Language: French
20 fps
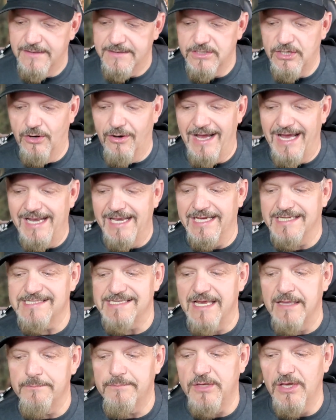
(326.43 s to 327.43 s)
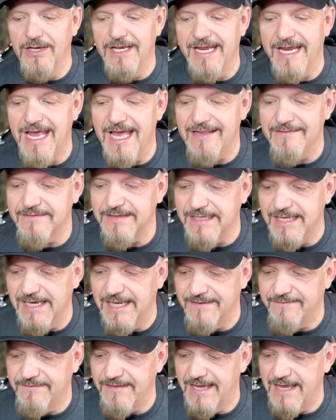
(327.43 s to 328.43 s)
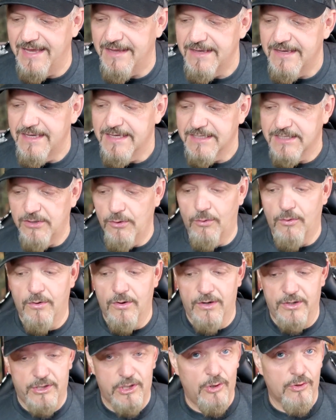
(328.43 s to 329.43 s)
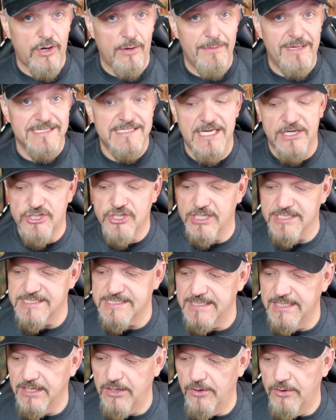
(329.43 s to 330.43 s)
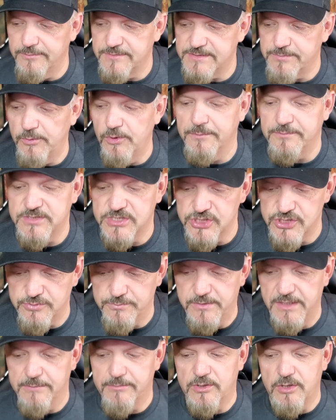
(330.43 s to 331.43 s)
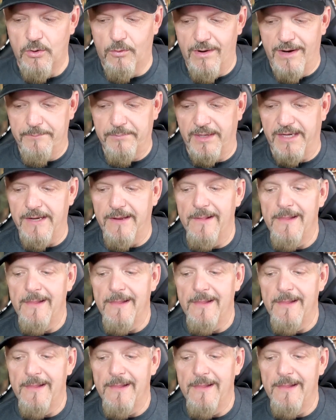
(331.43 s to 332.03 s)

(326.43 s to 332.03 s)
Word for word: Il y a Alexandre puis il y a Léane qui est là-dedans, qui ont, euh, qui ont commencé à chasser un petit peu le petit gibier, puis qui ont appris.